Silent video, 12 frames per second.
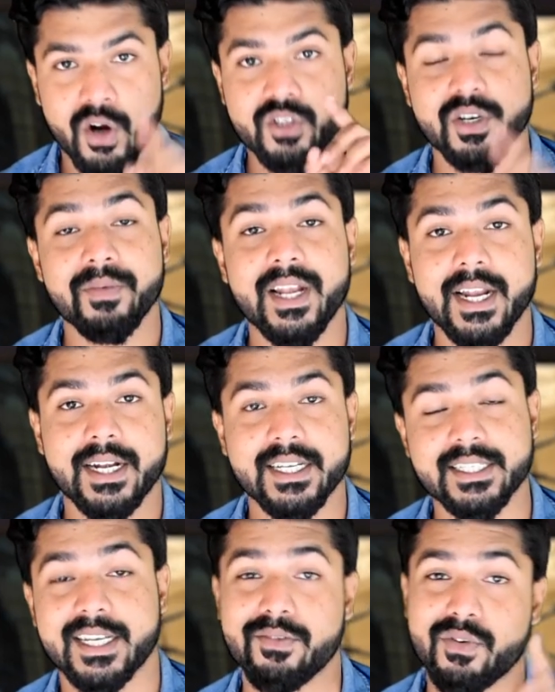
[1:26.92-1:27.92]
और जो अभी
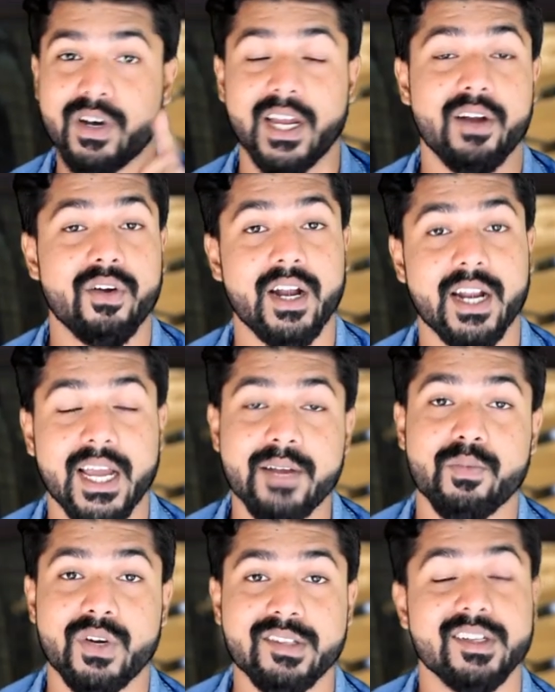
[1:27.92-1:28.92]
लेटेस्ट है वो है एंड्रॉइड
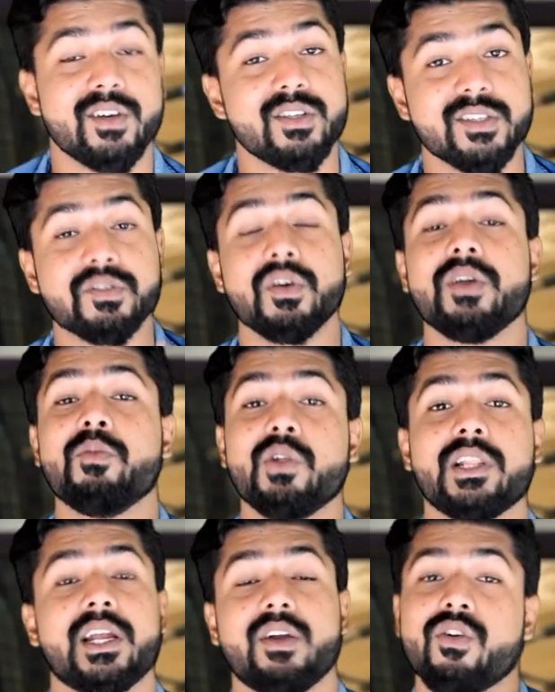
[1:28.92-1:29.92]
9.0 जिसको कि
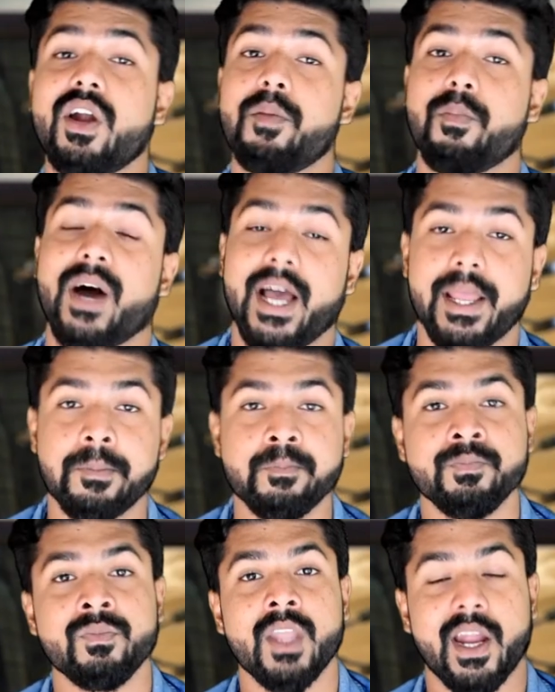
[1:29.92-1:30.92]
बोलते हैं एंड्रॉइड पाई
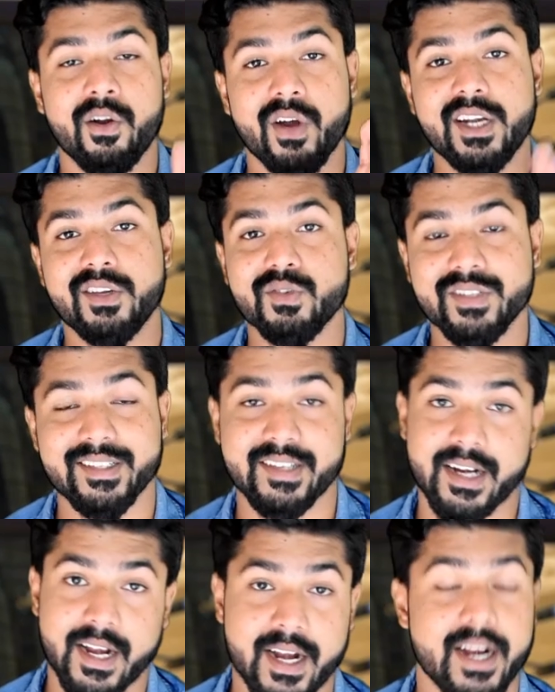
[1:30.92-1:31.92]
एंड्रॉइड यूजर
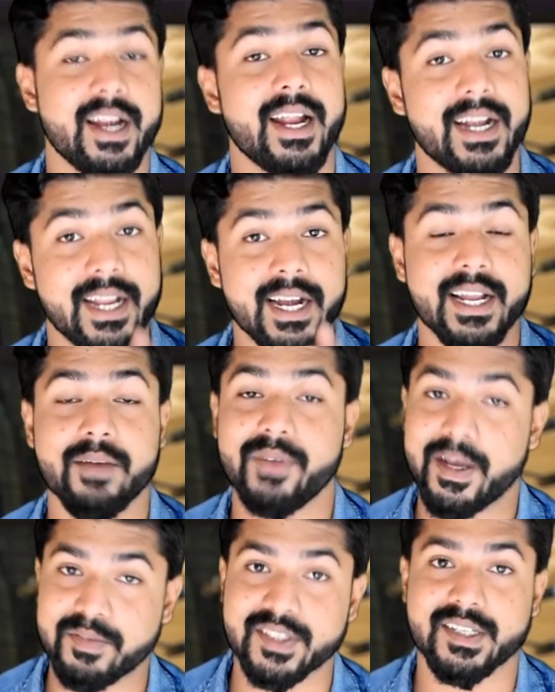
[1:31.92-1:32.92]
से रिलेटेड एक डेटा
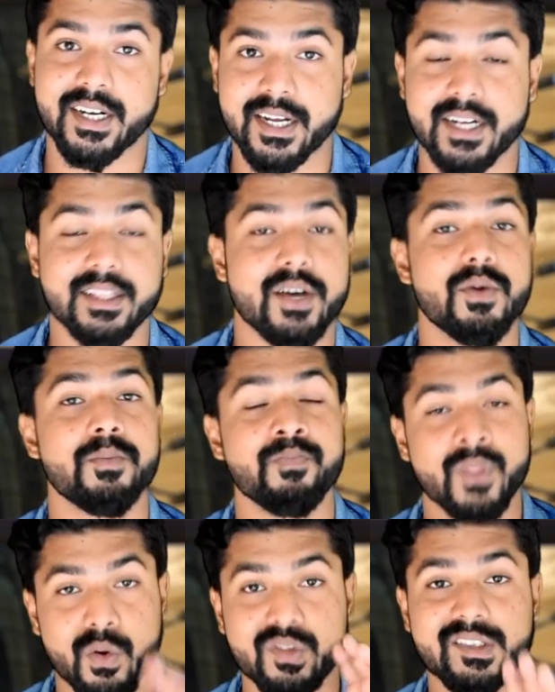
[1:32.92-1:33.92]
मैं आपसे शेयर करता हूँ
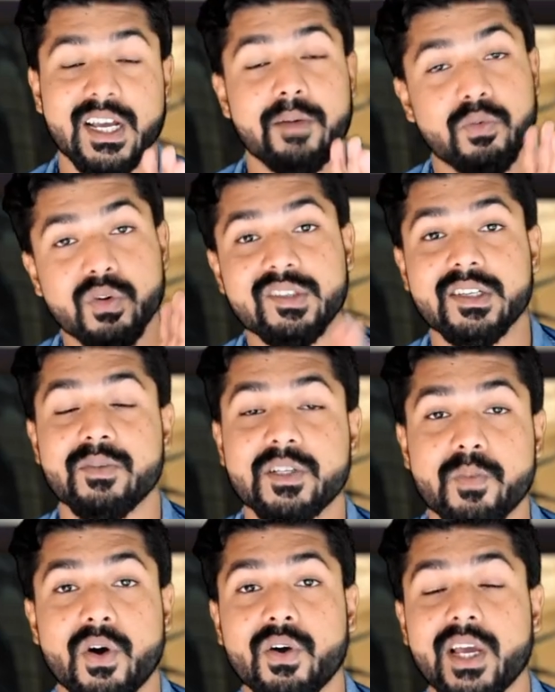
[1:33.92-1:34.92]
उससे आप खुद
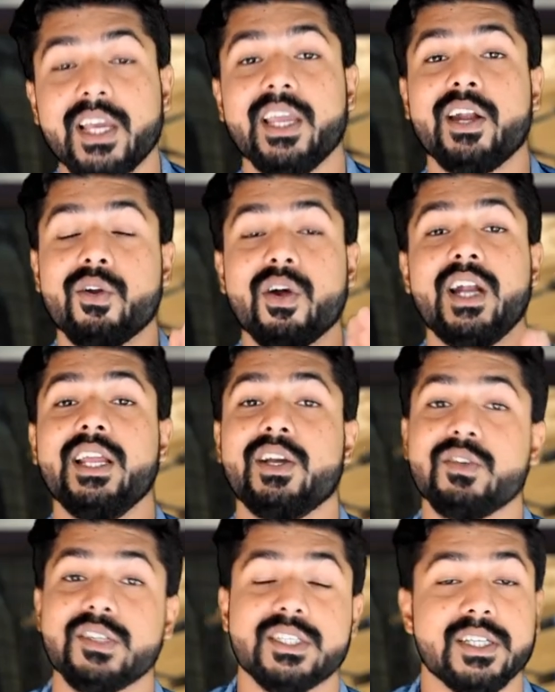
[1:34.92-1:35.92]
समझ पाओगे कि एंड्रॉइड
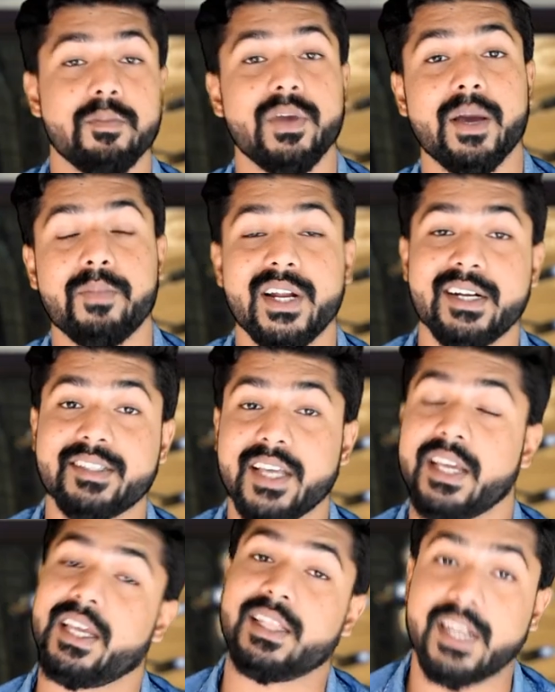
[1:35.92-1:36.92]
इको में अपडेट्स
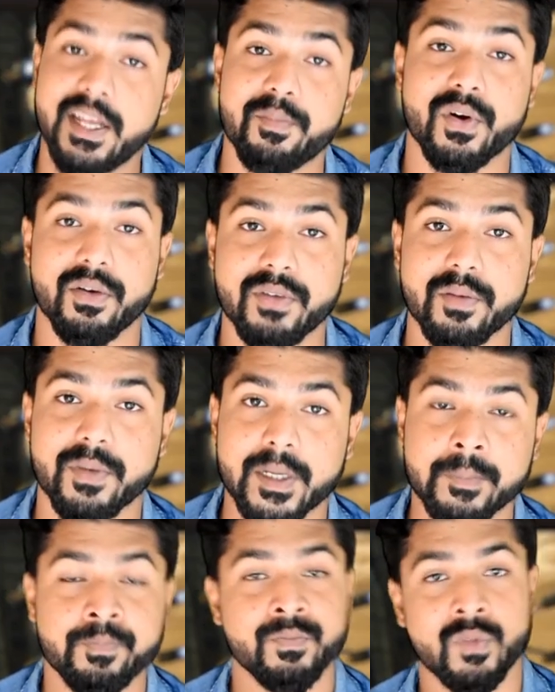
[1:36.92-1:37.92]
की कितनी प्रॉब्लम
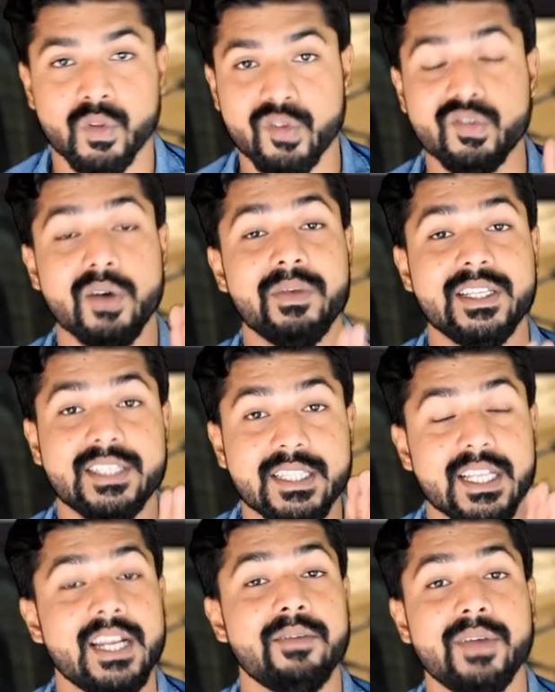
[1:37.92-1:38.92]
है दोस्तों अभी
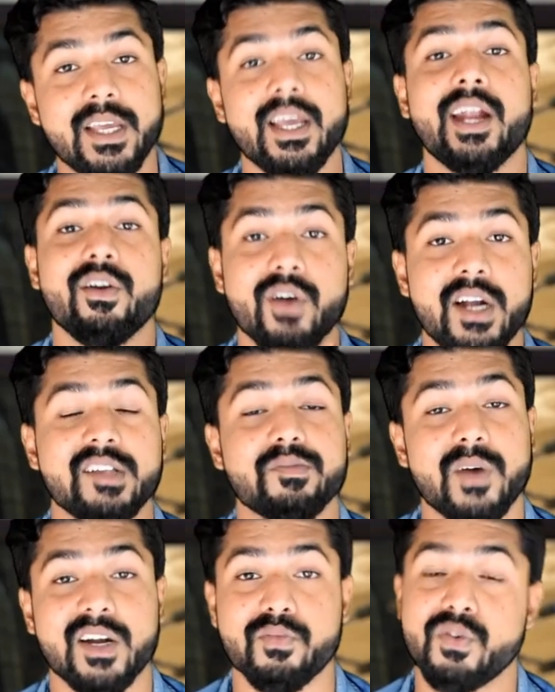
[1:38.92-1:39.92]
जितने भी एंड्रॉयड
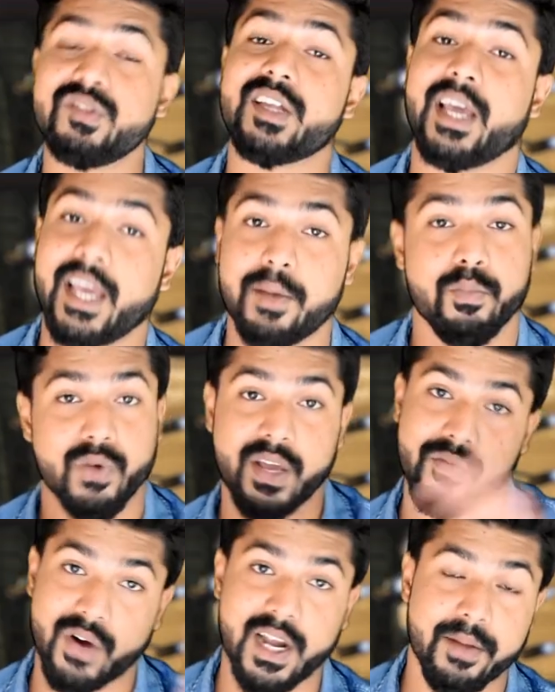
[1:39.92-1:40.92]
स्मार्टफोन्स हैं
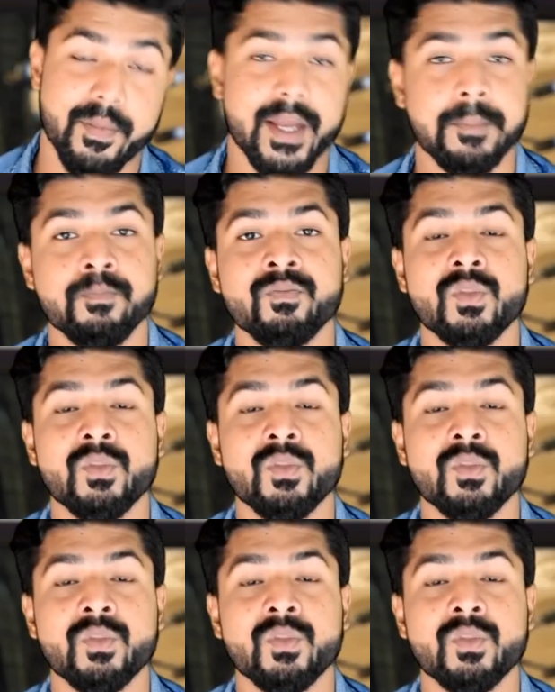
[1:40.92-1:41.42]
पूरे वर्ल्ड में